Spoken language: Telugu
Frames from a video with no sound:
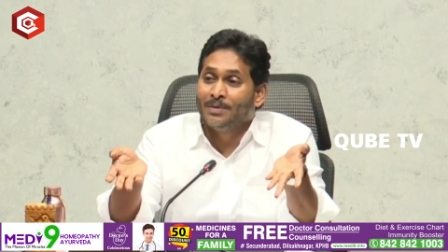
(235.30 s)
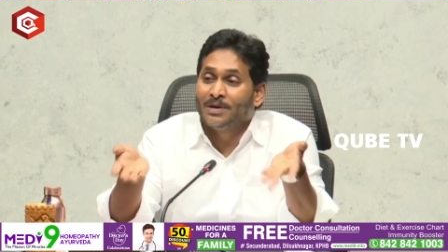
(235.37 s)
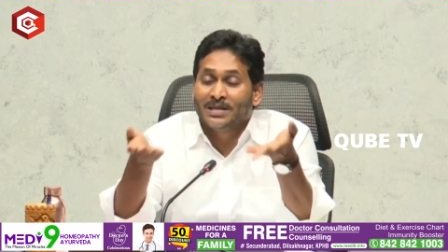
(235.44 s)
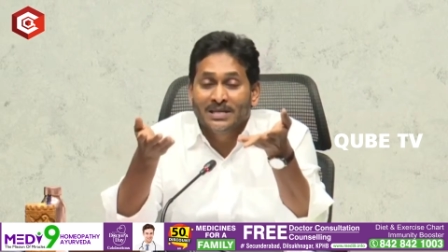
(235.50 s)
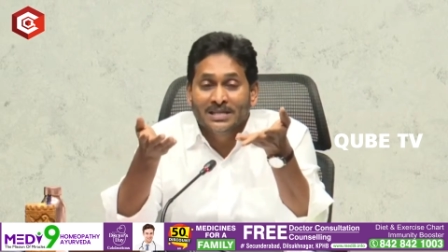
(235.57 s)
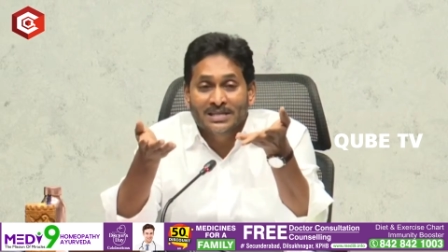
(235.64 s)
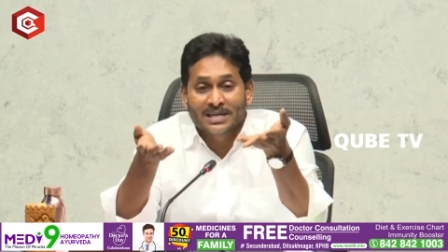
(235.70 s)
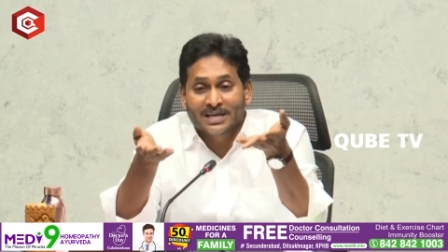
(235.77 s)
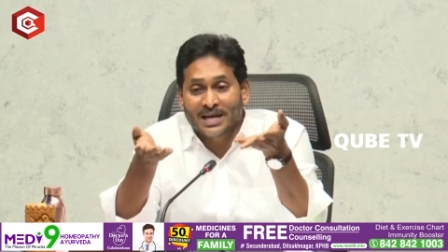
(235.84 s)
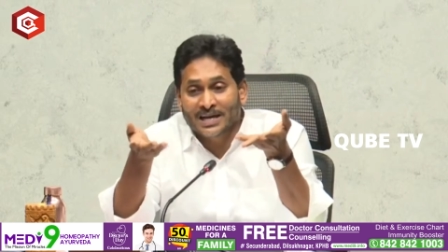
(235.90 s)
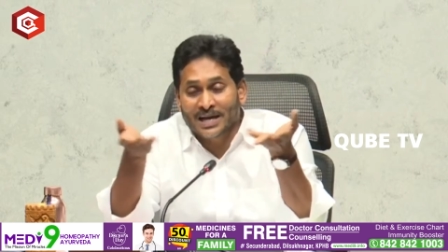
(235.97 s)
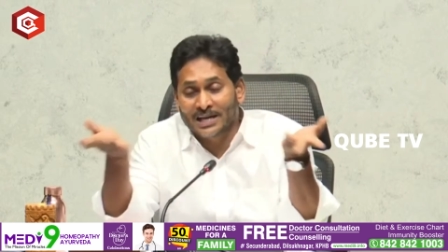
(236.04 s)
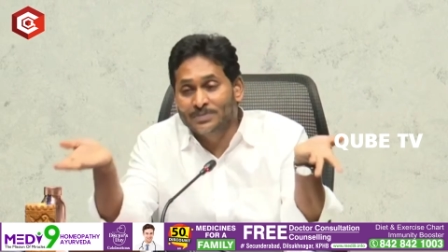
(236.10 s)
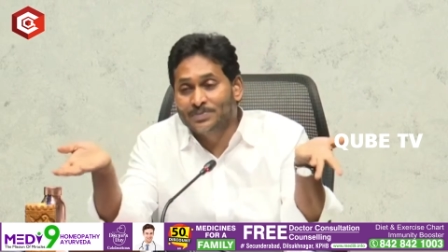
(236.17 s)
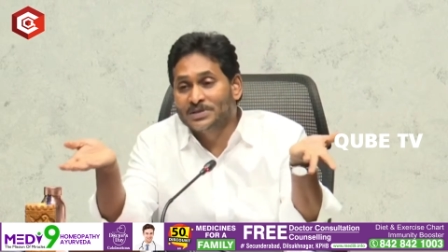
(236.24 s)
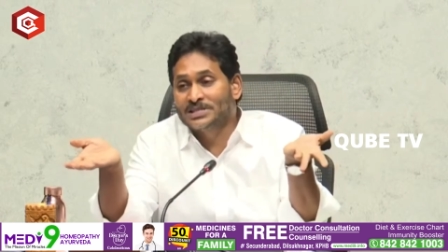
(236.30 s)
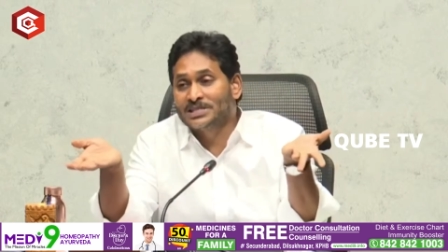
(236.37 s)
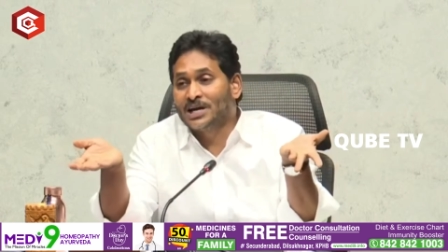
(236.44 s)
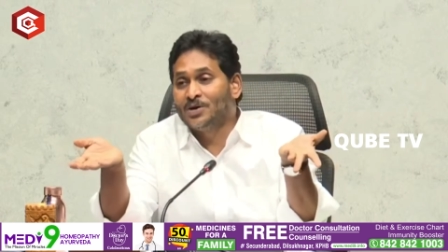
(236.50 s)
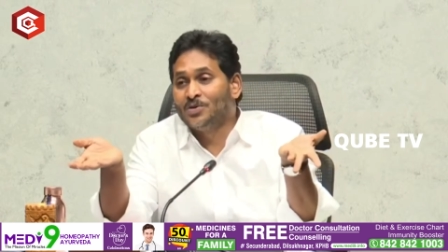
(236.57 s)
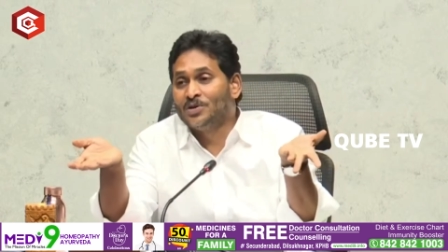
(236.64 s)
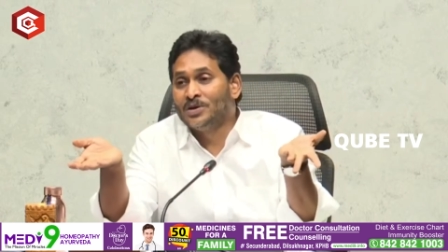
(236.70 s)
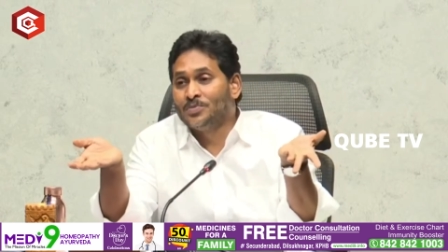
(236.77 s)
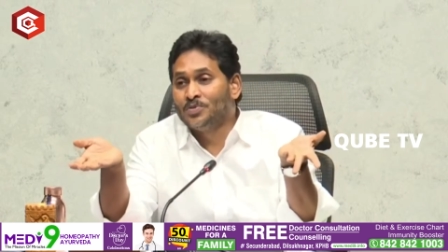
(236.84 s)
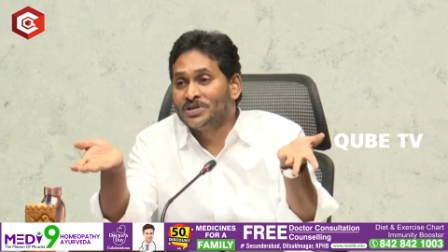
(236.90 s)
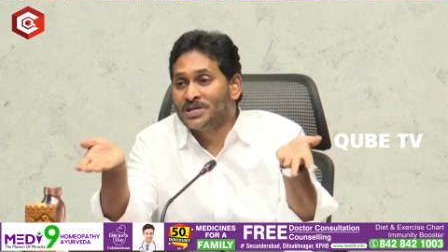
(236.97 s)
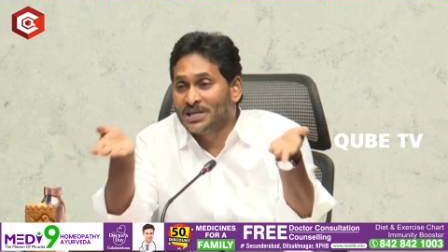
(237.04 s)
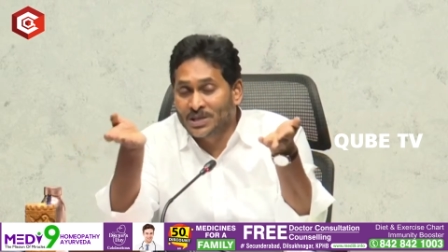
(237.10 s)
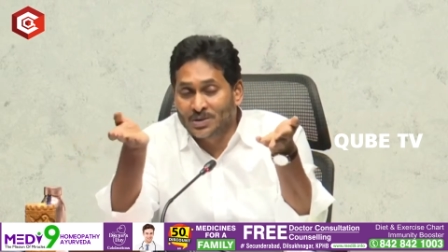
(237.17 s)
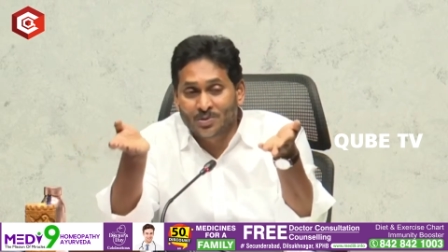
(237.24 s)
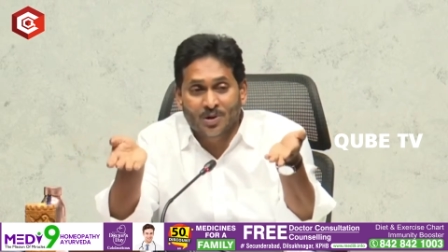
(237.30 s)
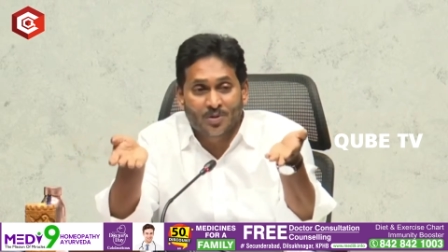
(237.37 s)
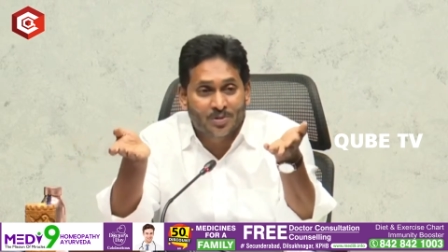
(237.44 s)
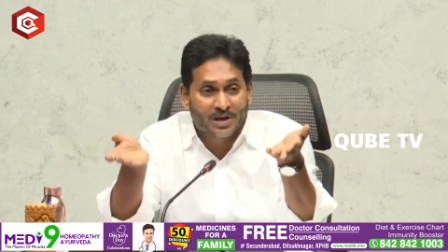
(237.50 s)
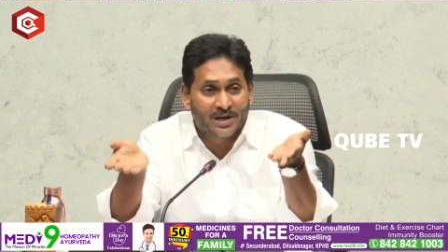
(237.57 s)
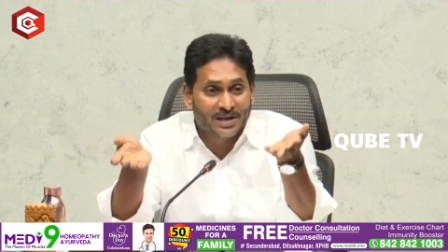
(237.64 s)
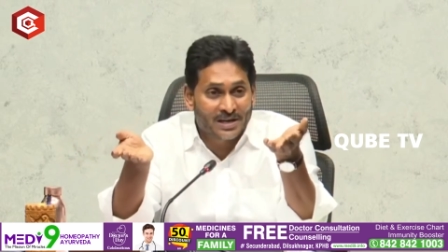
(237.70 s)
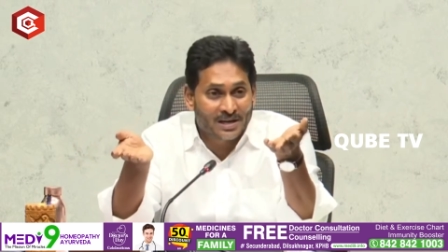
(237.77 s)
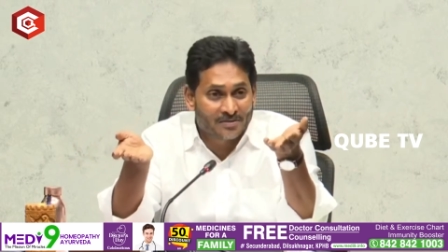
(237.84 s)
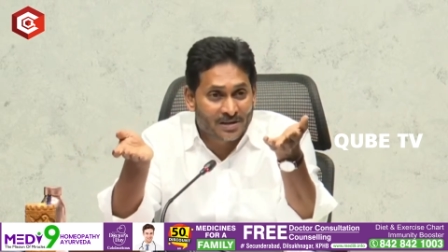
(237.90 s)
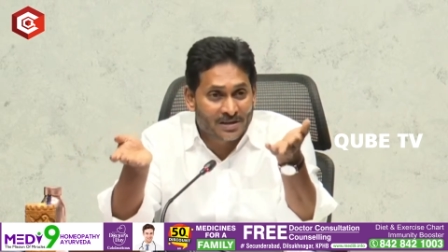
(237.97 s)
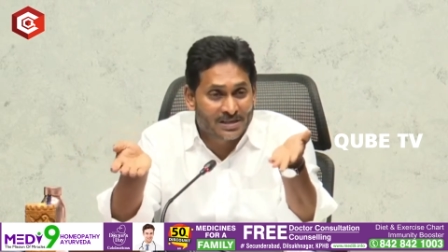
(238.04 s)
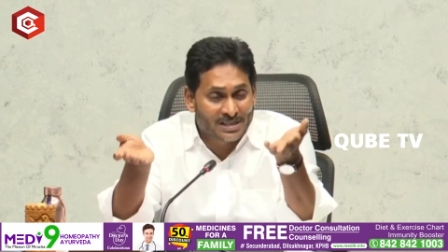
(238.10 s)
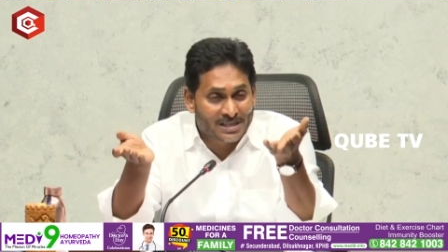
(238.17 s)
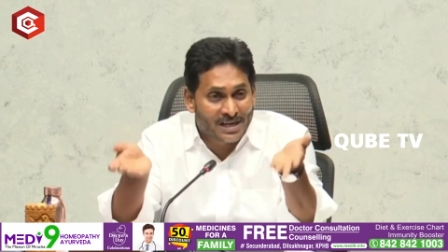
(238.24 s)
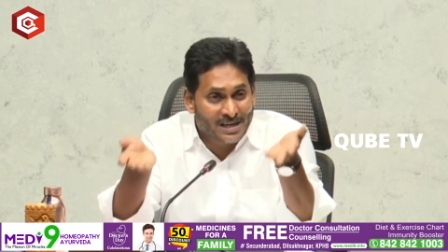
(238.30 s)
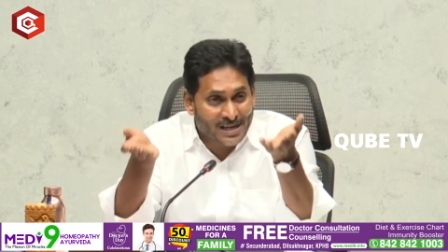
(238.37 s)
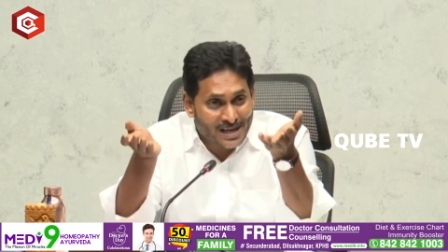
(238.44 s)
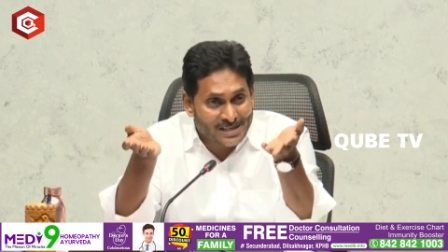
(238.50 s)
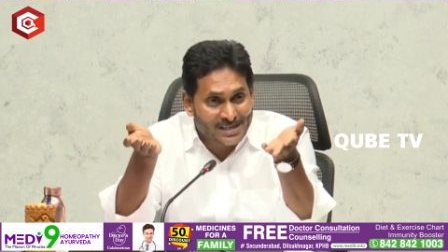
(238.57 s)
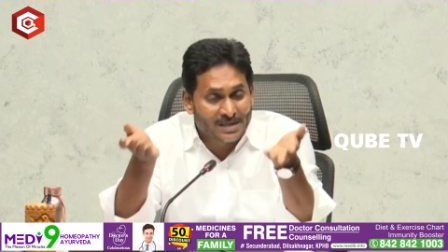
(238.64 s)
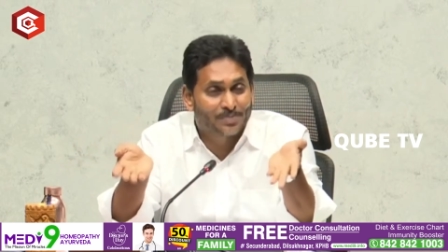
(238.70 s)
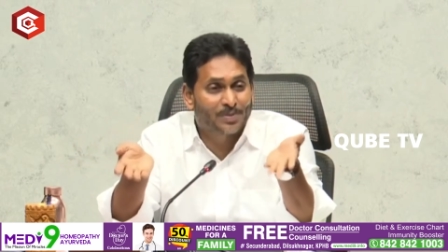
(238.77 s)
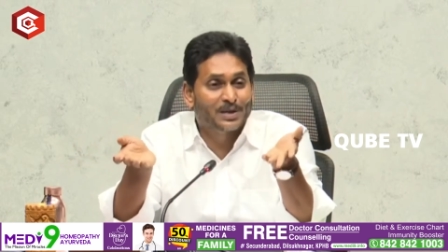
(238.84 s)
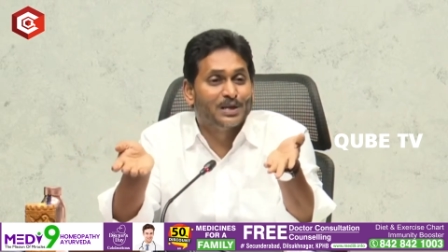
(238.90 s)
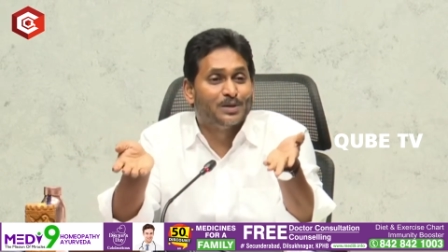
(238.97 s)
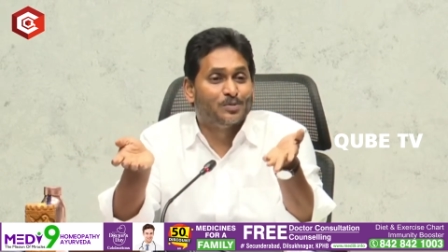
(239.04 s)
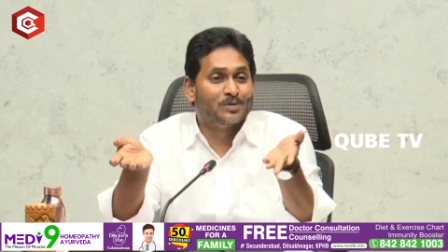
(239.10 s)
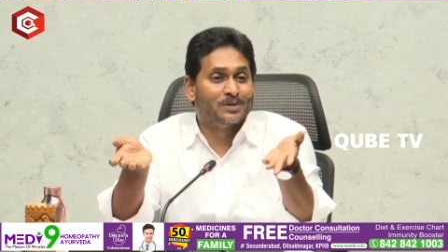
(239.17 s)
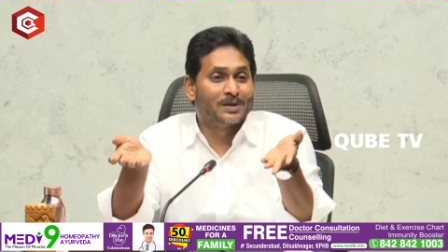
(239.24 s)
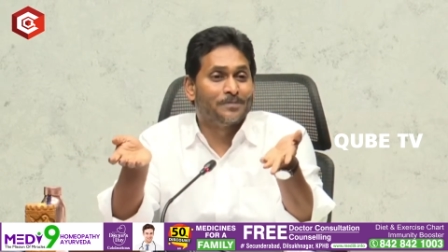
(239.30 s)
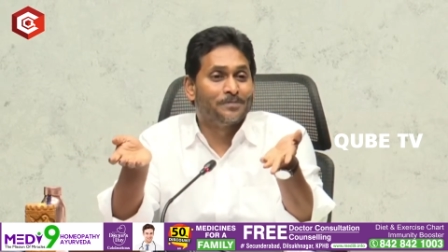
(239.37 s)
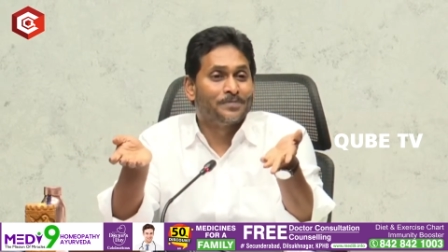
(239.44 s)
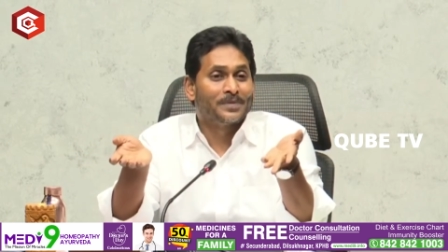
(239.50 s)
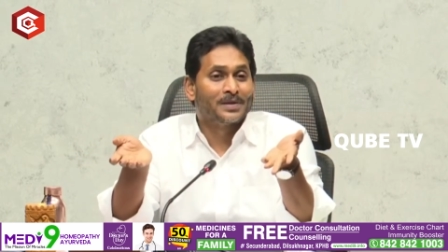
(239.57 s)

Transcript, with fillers: మరి ఇంతగా కనిపిస్తూ ఉన్నప్పుడు చంద్రబాబు నాయుడు అనే వ్యక్తి చేయాల్సిన పనేముంది